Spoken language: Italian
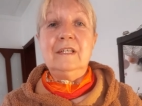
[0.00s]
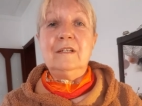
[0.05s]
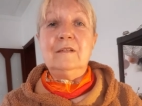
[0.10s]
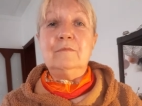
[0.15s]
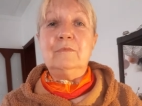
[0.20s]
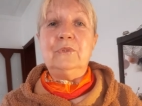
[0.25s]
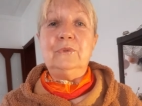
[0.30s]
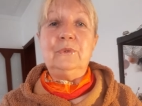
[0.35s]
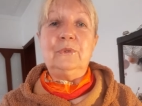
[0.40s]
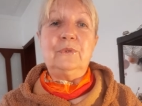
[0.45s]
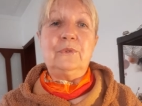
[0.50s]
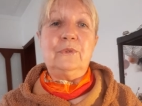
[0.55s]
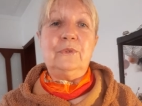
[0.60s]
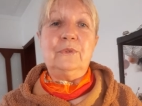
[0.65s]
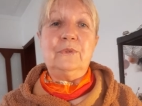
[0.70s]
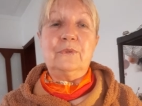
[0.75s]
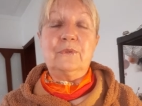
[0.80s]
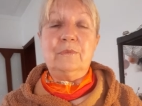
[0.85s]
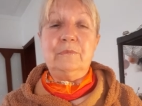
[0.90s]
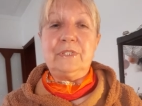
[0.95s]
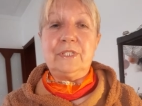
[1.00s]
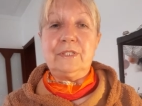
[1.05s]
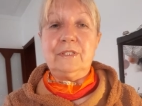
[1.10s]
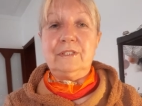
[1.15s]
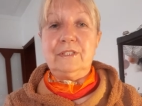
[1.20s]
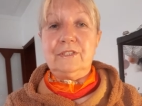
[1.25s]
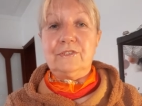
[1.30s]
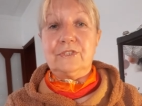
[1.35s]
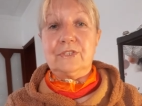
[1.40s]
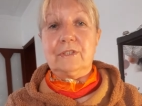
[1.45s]
molto, come
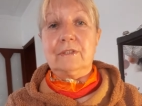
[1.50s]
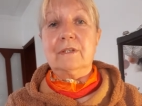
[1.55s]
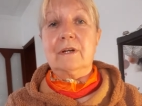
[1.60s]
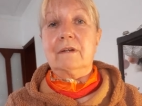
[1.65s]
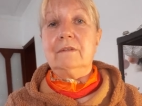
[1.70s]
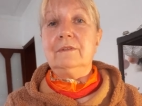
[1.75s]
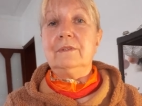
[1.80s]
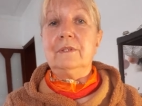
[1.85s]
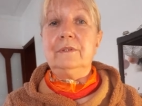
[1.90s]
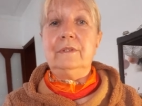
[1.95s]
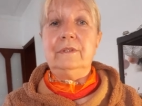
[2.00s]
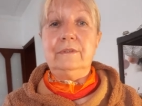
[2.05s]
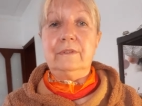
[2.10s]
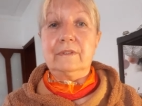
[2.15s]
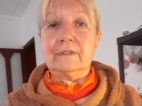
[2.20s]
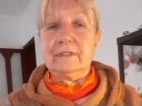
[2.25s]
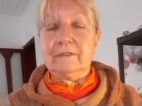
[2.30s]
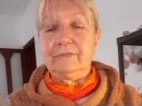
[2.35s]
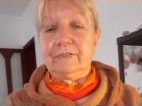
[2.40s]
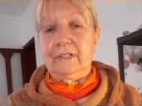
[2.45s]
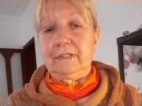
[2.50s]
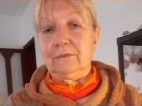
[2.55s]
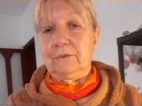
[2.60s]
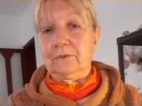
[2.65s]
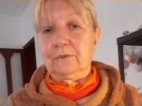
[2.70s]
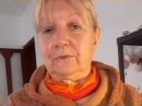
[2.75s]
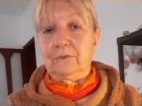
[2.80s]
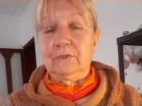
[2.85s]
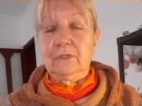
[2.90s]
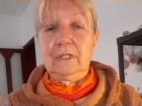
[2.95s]
si dice, grandeur,
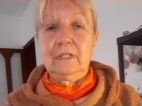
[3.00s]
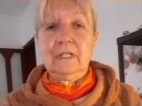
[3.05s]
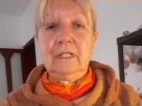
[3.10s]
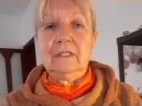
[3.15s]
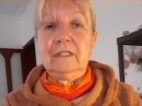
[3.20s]
fanno